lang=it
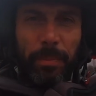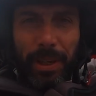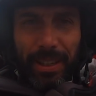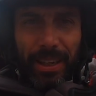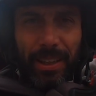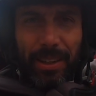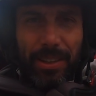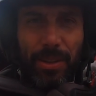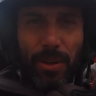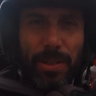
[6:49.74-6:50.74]
per andare da
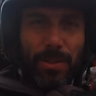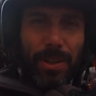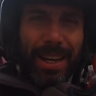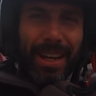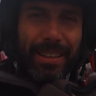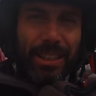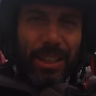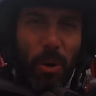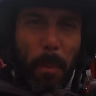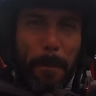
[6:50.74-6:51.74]
un'assicurazione all'altra ci
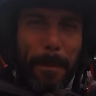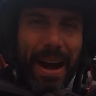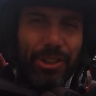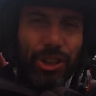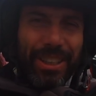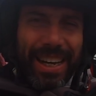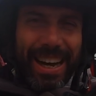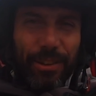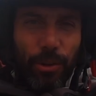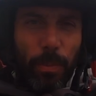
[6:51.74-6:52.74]
stiamo
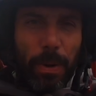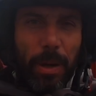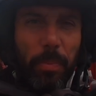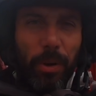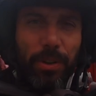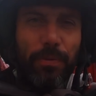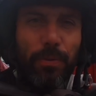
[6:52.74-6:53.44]
macinando un bel po' di